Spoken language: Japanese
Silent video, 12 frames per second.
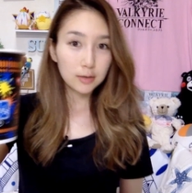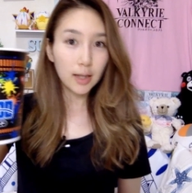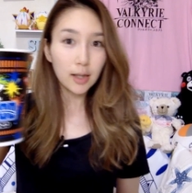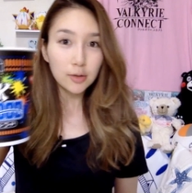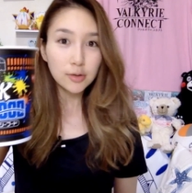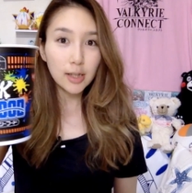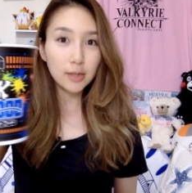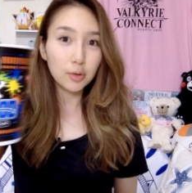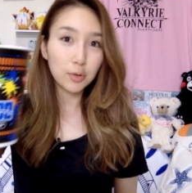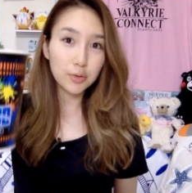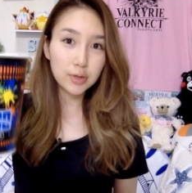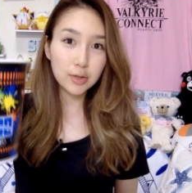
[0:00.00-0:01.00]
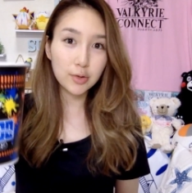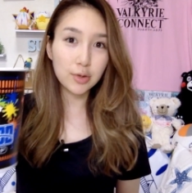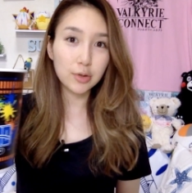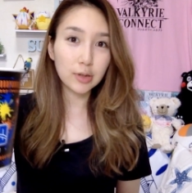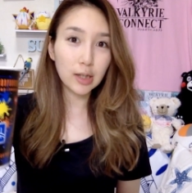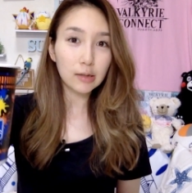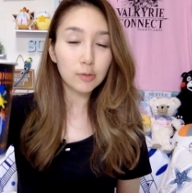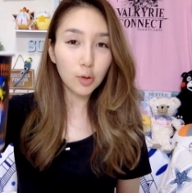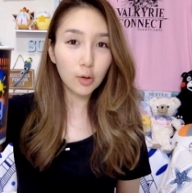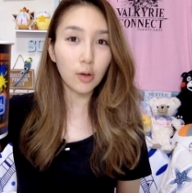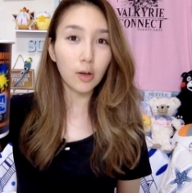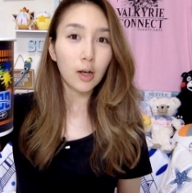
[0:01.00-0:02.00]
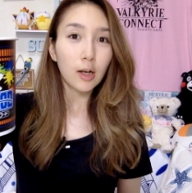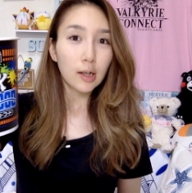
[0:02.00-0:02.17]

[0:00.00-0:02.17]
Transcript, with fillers: ダークサイドに落ちる瞬間を、